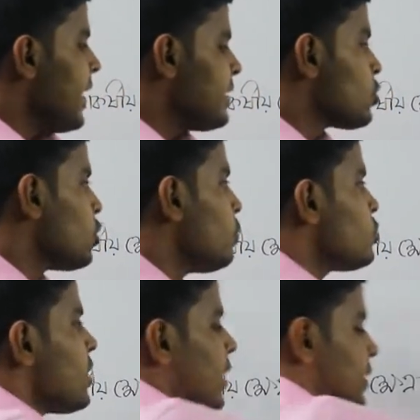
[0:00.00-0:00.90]
এই যে
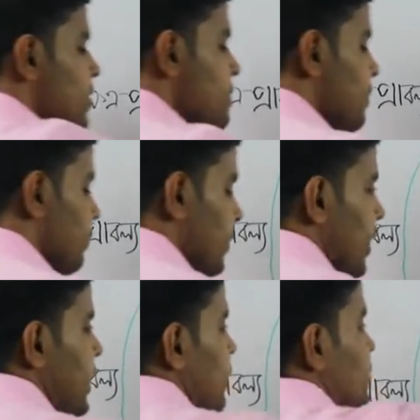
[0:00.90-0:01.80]
সবুজ দাগটা
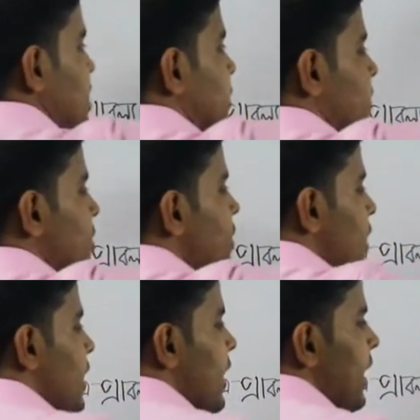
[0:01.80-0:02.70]
এটা হচ্ছে আমাদের
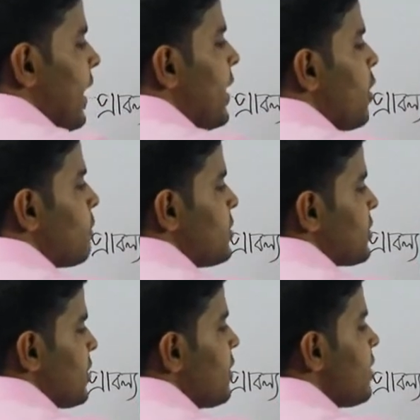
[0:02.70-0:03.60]
এই
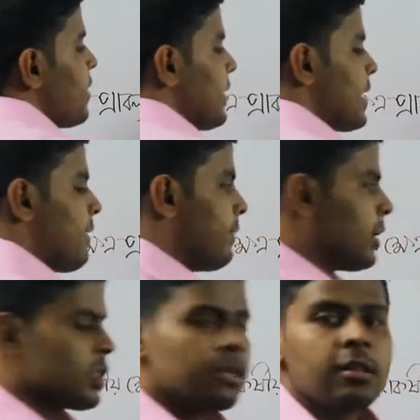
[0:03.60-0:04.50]
অবজেক্টের
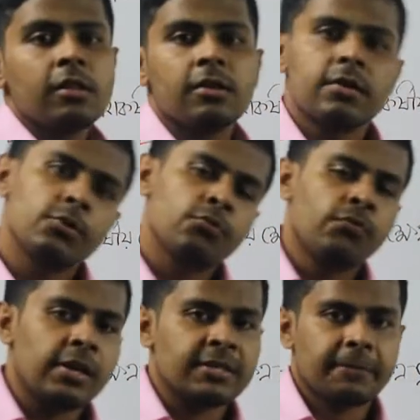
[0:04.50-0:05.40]
গ্র্যাভিটেশনাল
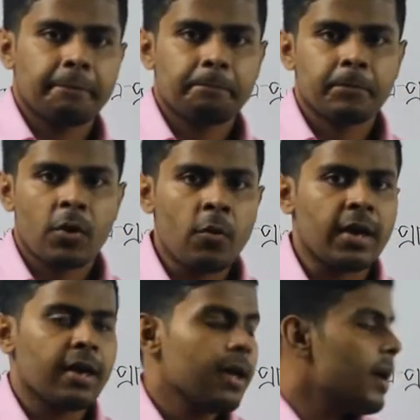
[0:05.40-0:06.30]
ফিল্ড
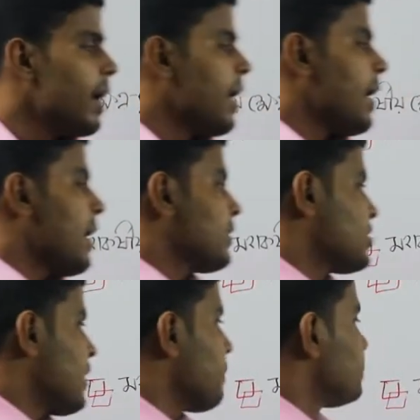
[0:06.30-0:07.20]
ওকে
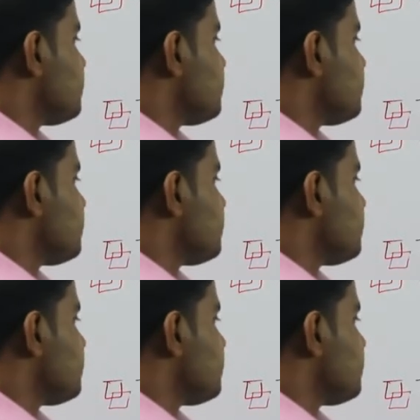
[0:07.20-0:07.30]
আচ্ছা